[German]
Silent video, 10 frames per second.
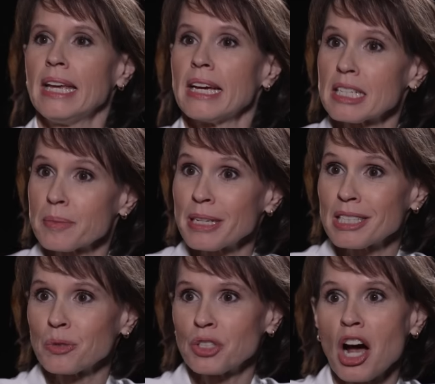Ja, das
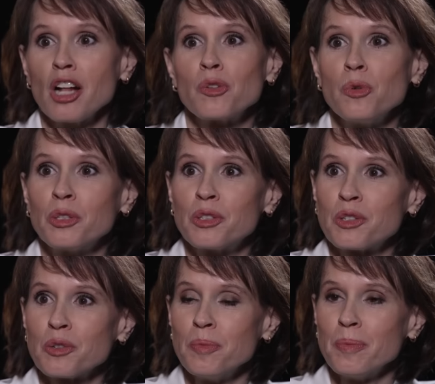passt total gut
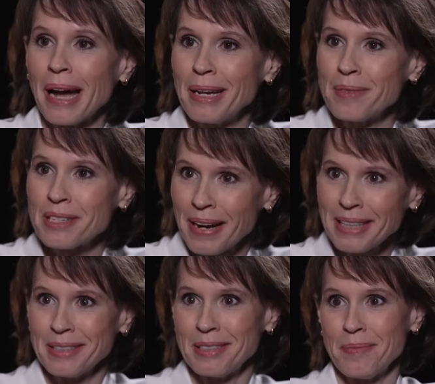zu meinem
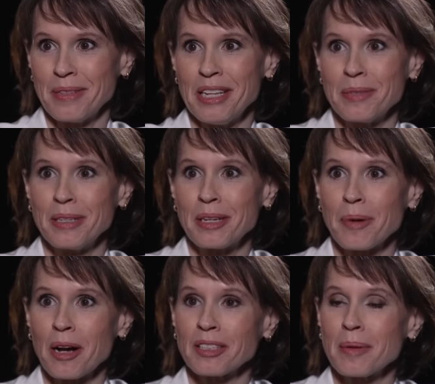zweiten Tipp, den ich
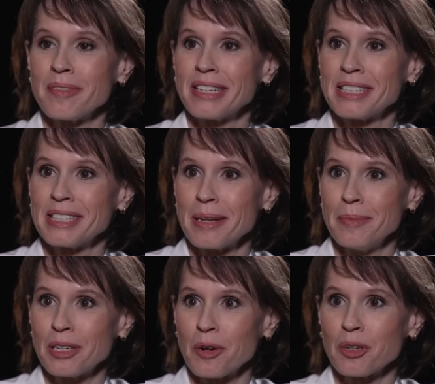mitgebracht habe, weil das ist
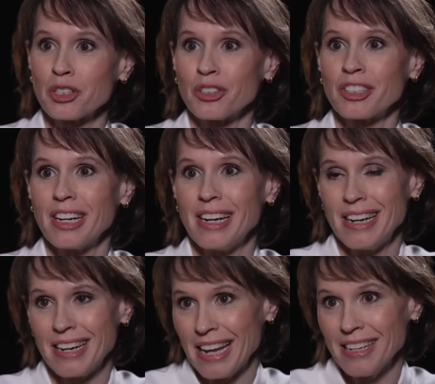nämlich auch schon
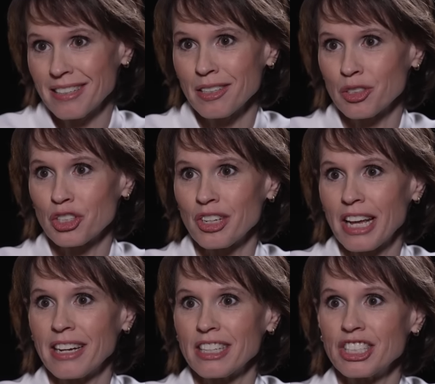älter oder schon
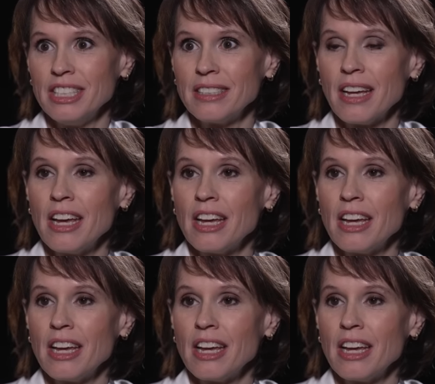länger erschienen.